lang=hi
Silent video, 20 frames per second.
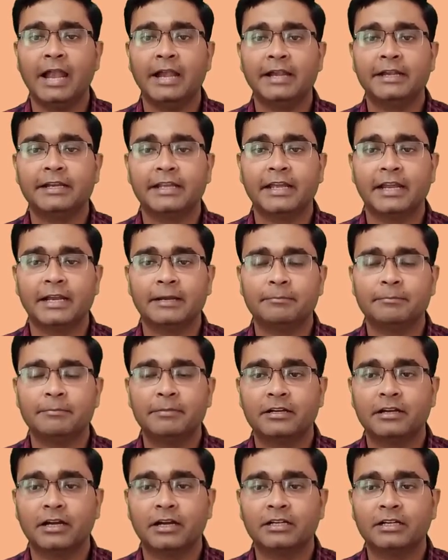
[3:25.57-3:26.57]
एंड कैन
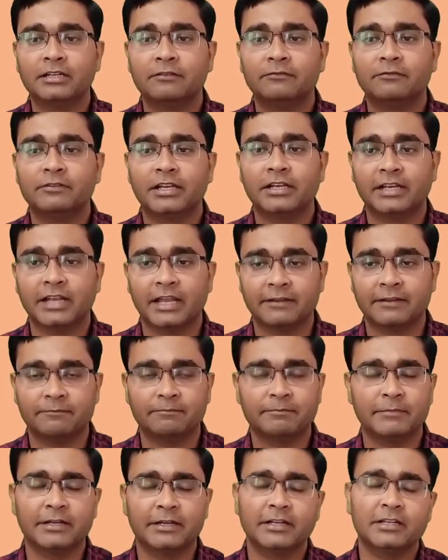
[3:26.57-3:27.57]
बी कट विथ ए नाइफ
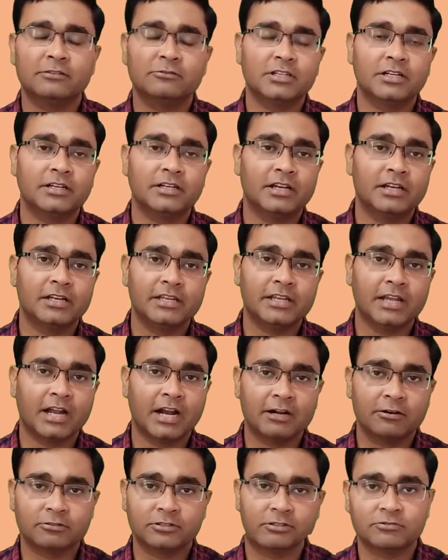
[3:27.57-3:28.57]
मेटल तो जनरली
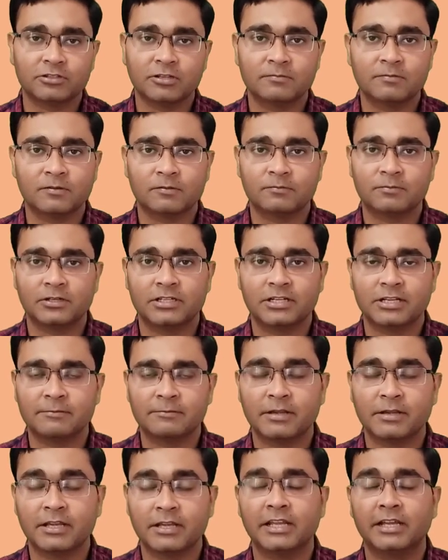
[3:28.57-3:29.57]
हार्ड होती है उसके
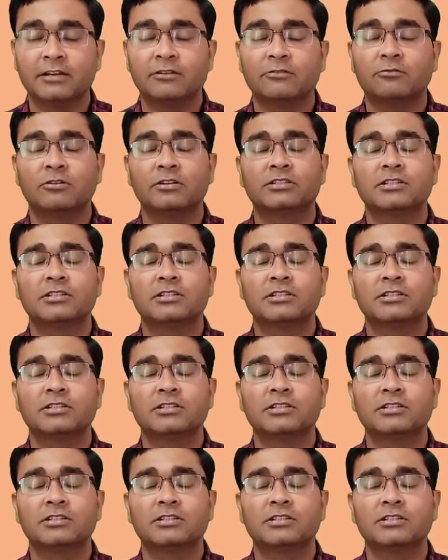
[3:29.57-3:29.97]
प्रॉपर्टी में लेकिन